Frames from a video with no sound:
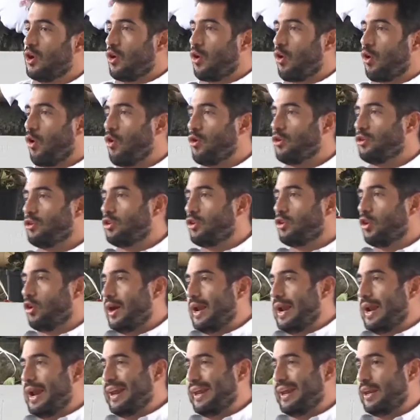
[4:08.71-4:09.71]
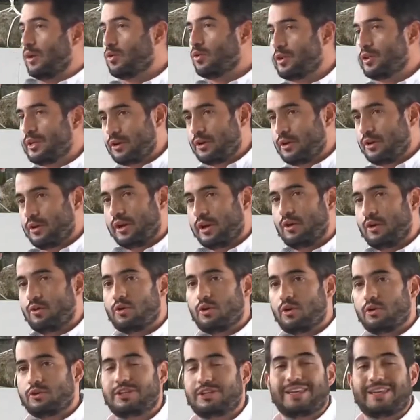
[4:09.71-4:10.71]
con toda la
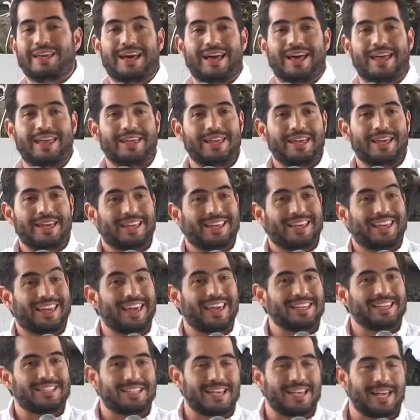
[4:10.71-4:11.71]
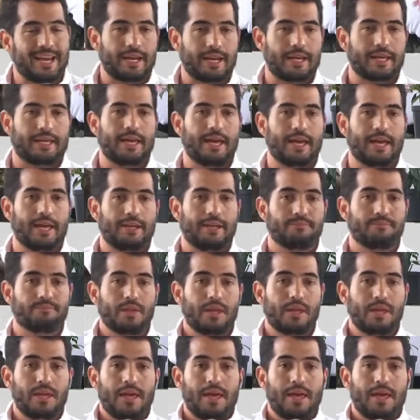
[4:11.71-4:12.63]
rigurosidad que se requiere.